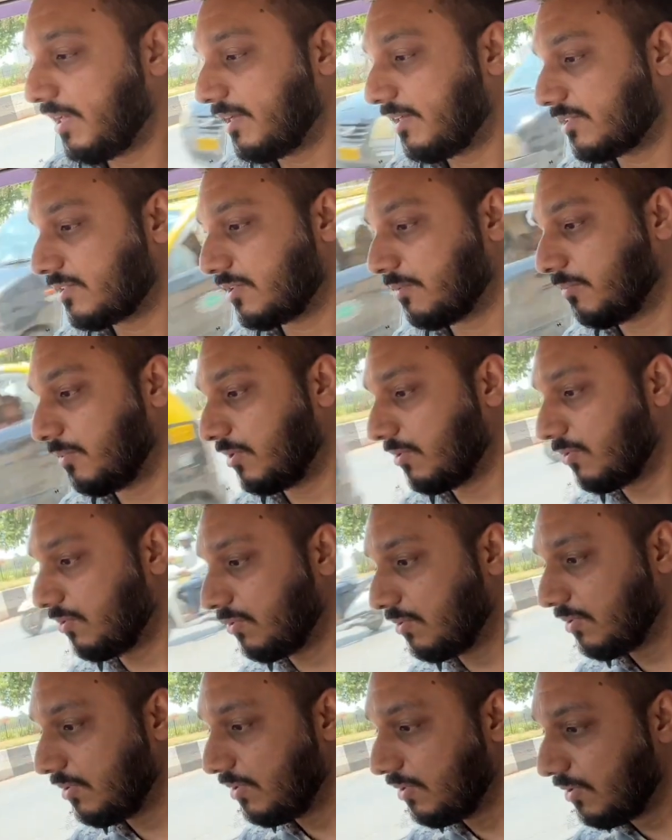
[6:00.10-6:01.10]
है कस्टमर को
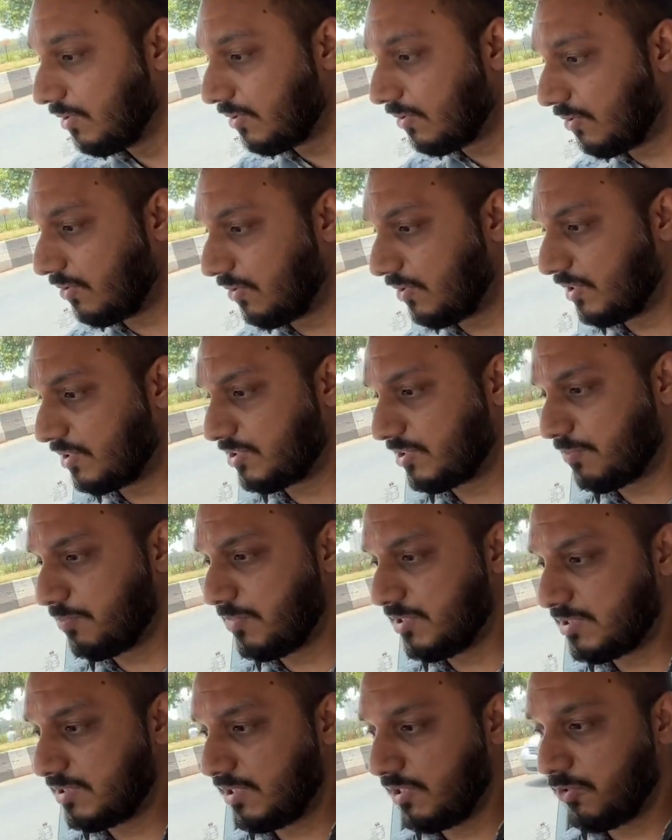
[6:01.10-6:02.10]
और
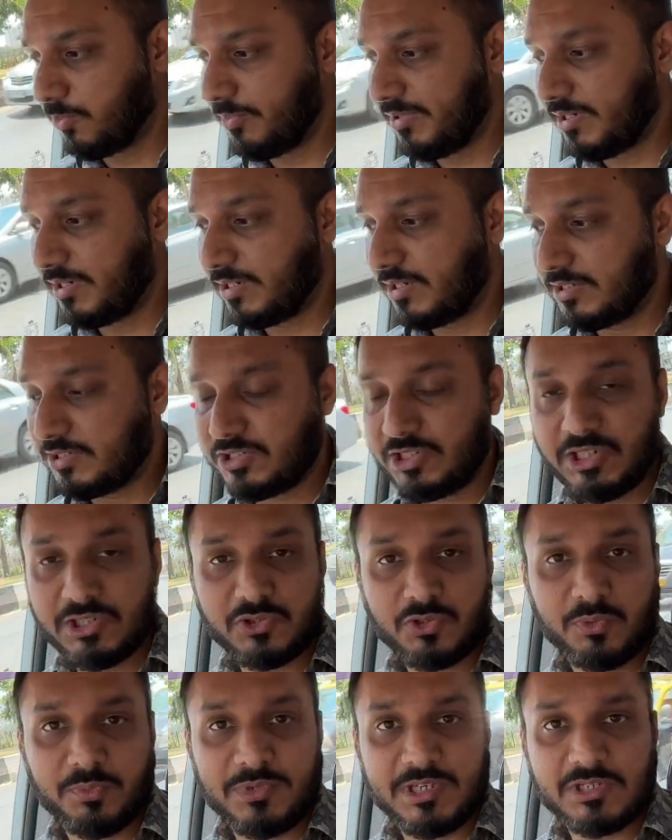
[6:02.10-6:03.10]
26 किलोमीटर का
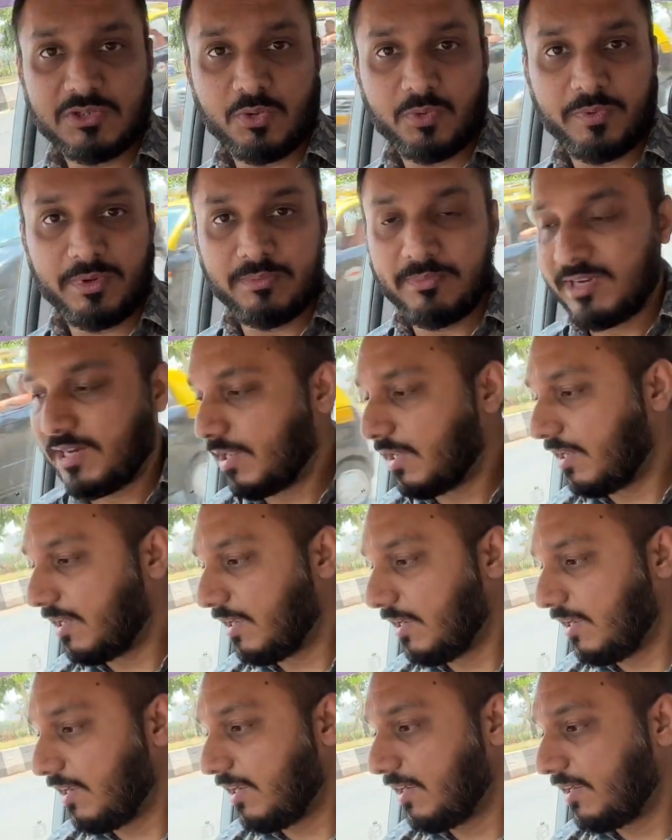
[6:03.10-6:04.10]
620 रुपए मिला
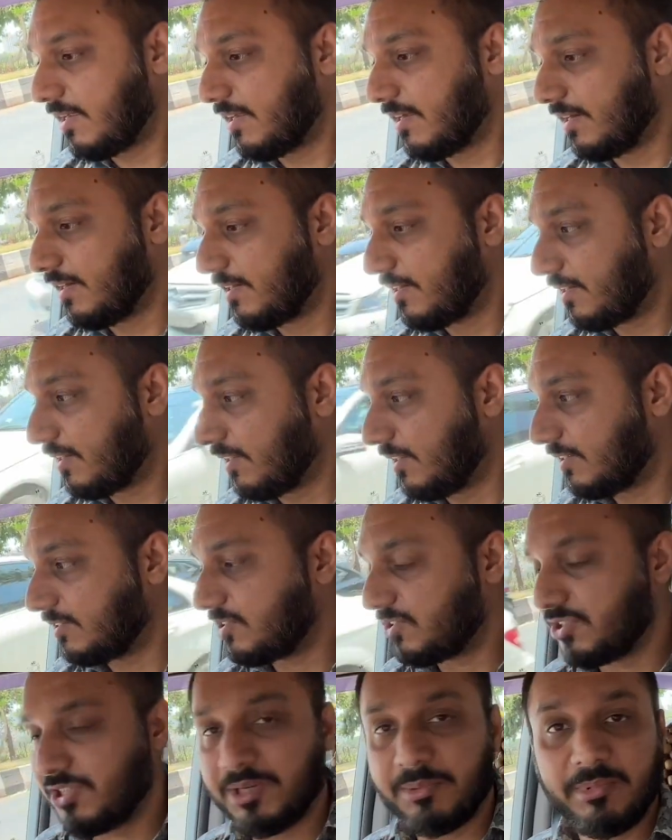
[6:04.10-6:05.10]
है एक घंटा
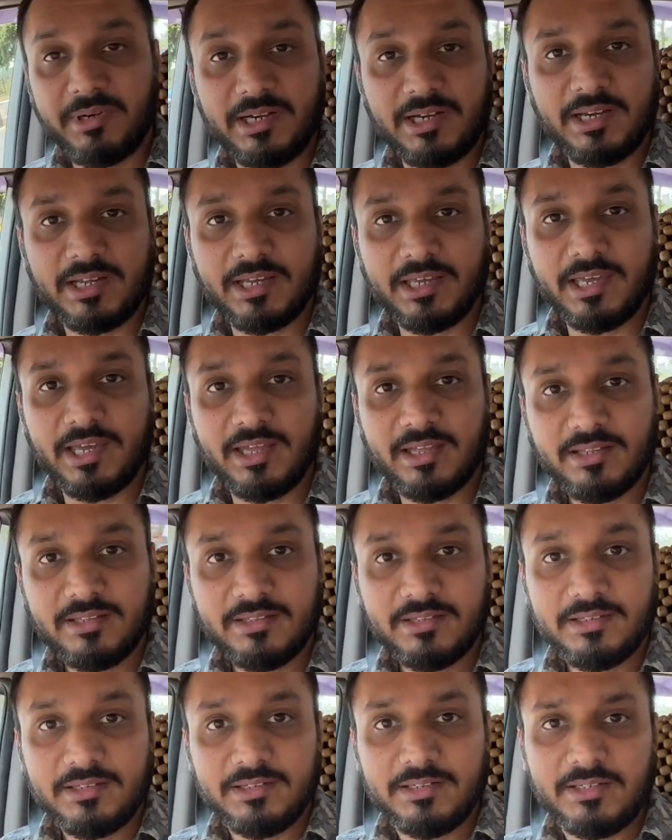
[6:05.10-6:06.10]
छः मिनट लग गया
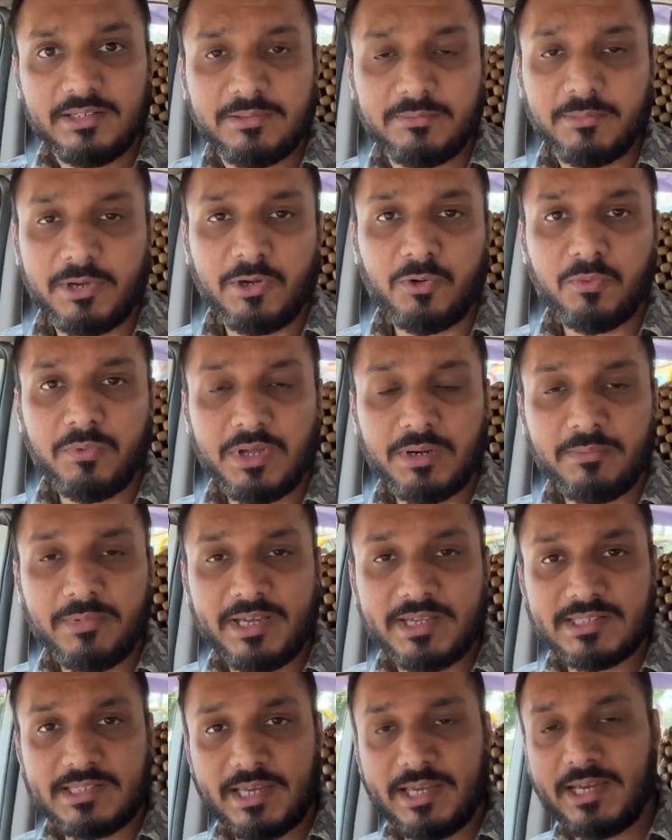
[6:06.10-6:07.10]
भाई ऊबर में
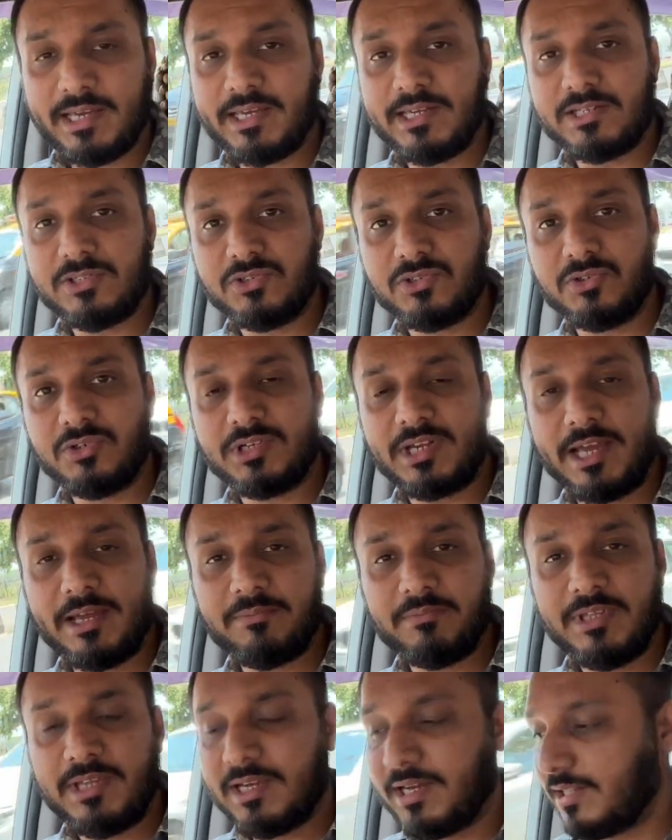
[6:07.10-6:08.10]
ऐसा है कि जो
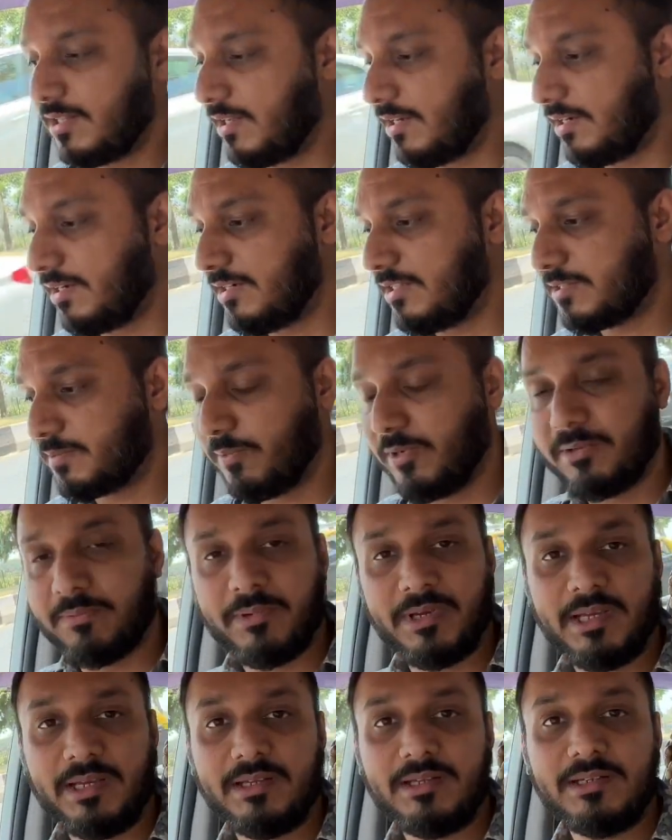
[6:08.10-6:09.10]
टाइम दिखाता है ना डिस्प्ले
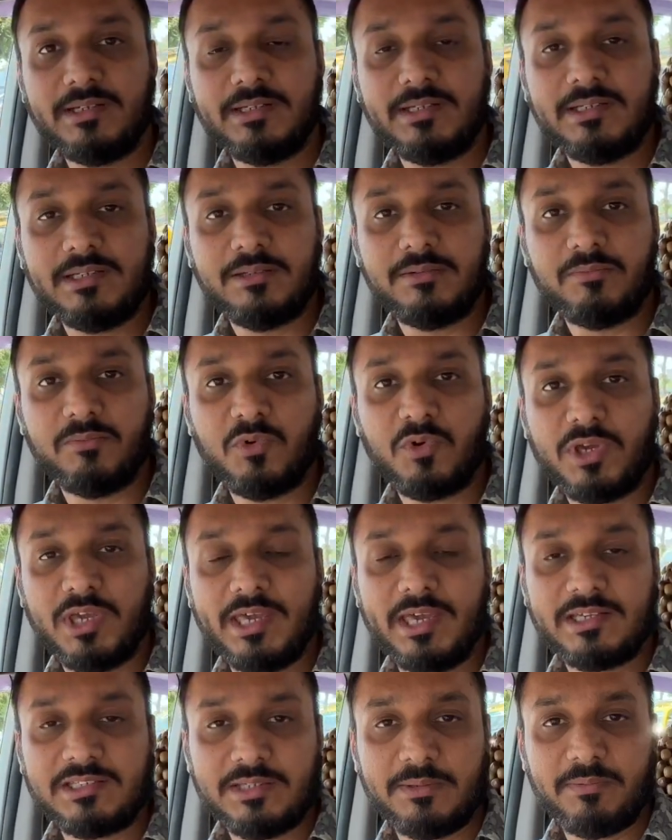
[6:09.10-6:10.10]
पे बुकिंग
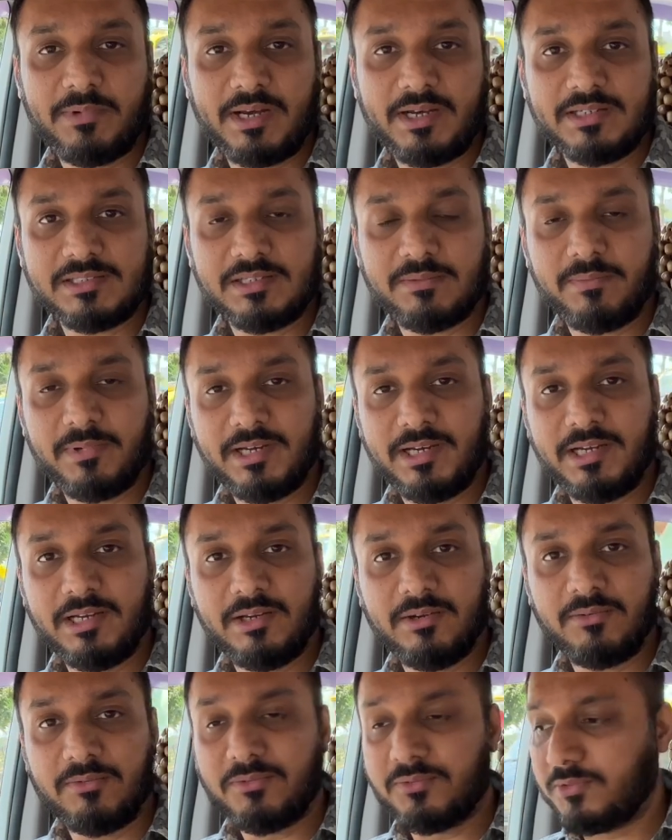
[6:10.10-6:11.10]
एक्सेप्ट करने से पहले
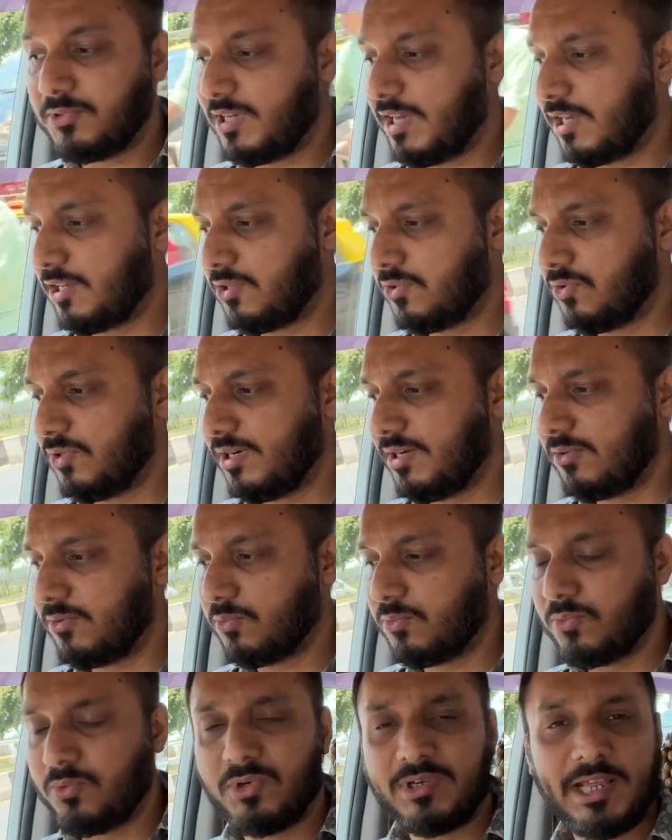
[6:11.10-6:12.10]
एक्यूरेट
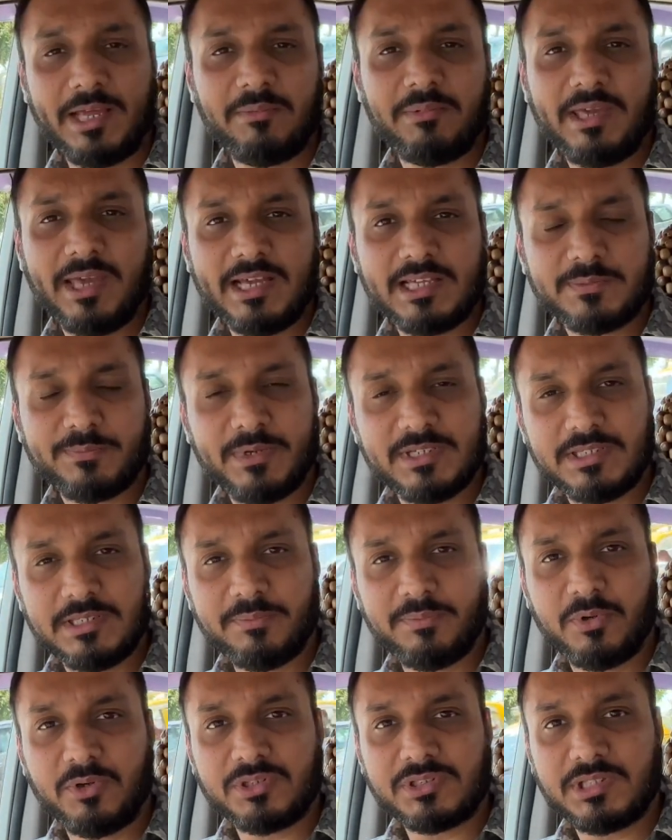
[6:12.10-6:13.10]
वो टाइम के आसपास ही
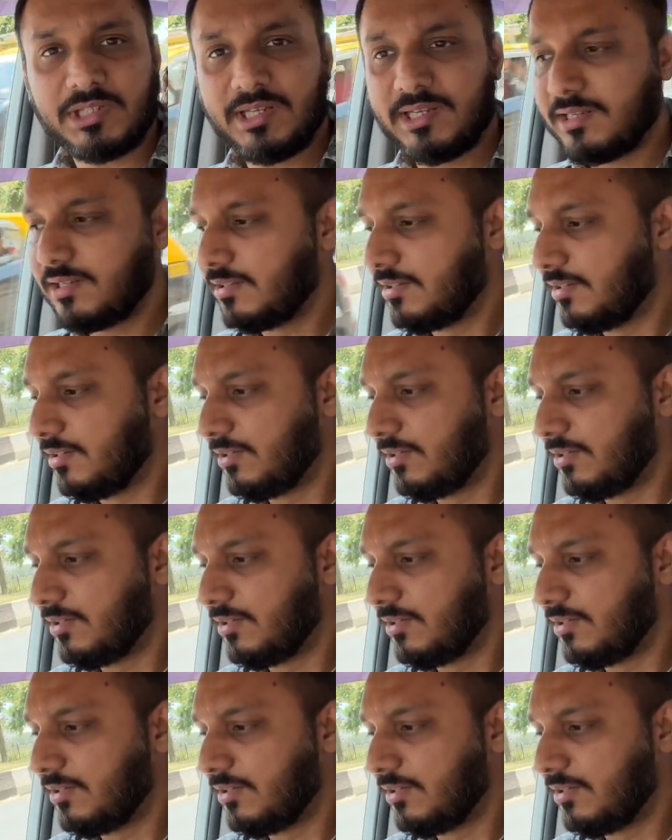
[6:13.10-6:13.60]
पहुँचते हैं